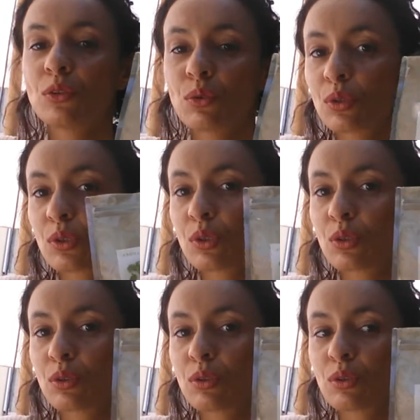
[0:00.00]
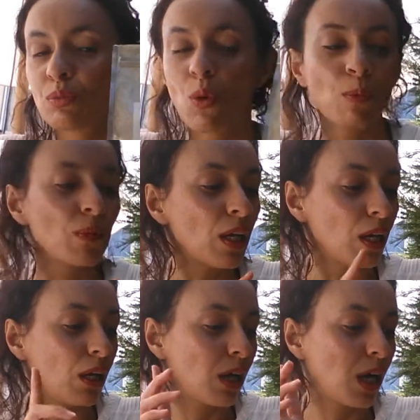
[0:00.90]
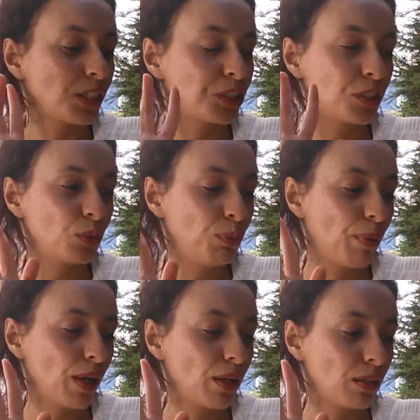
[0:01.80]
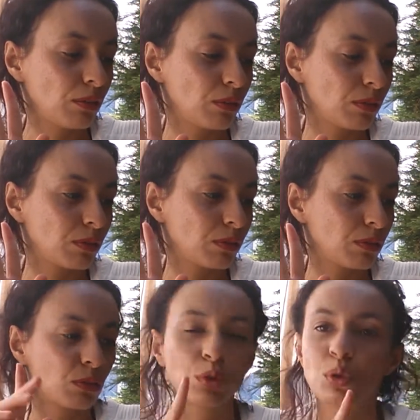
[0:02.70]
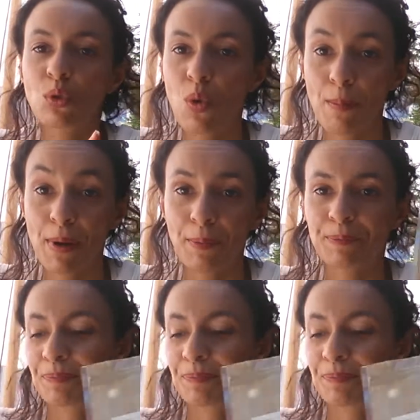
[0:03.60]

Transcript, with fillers: Donc euh, racheter ou pas, euh, je ne crois pas.